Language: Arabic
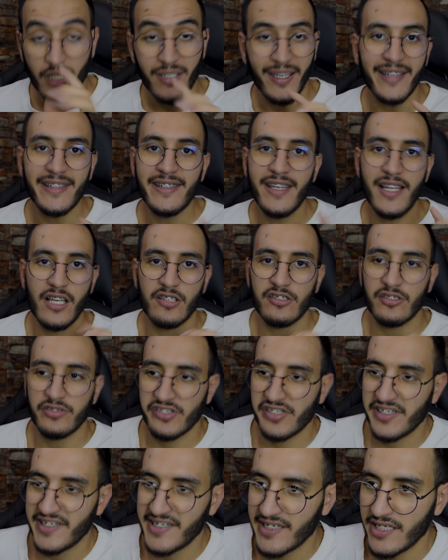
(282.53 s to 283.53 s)
هذه هي الحاجه
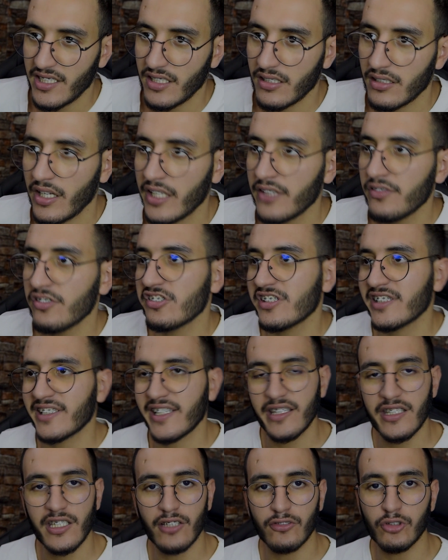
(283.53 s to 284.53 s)
فاش التصويت انا فاش كنت
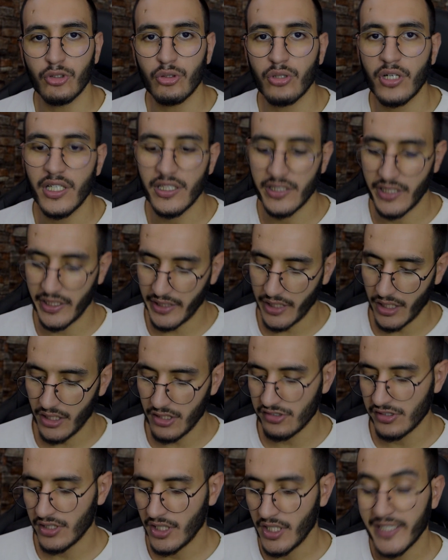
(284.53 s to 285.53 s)
كندير فلوغات
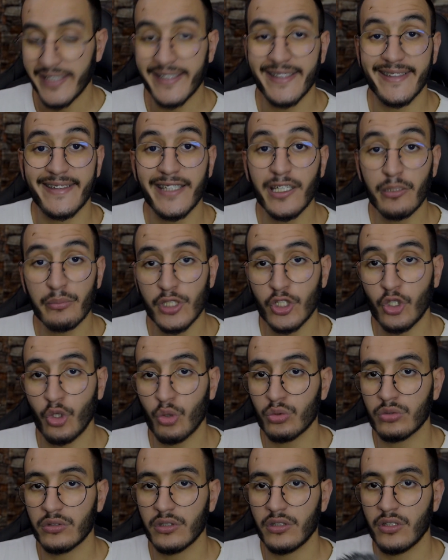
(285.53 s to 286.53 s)
كنخرج كندير
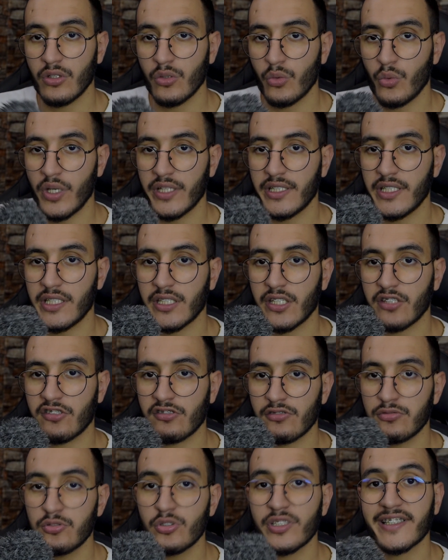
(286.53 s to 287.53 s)
ميكرو هو هذا اللي
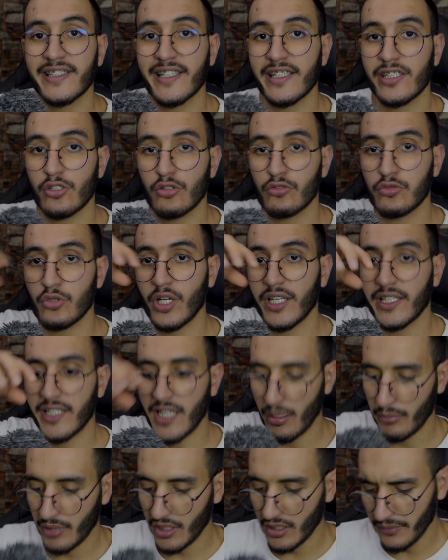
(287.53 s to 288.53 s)
كتشوفو كنت كنديرو فوق
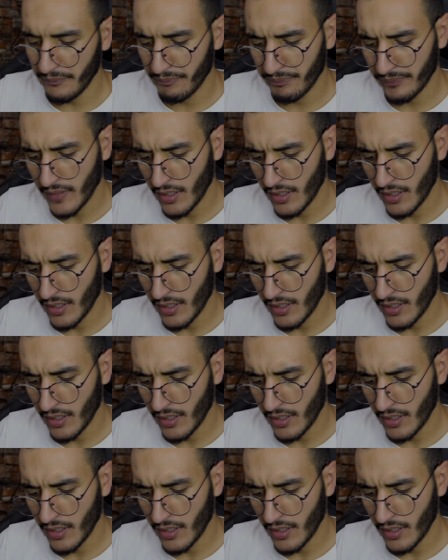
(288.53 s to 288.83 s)
الكاميرا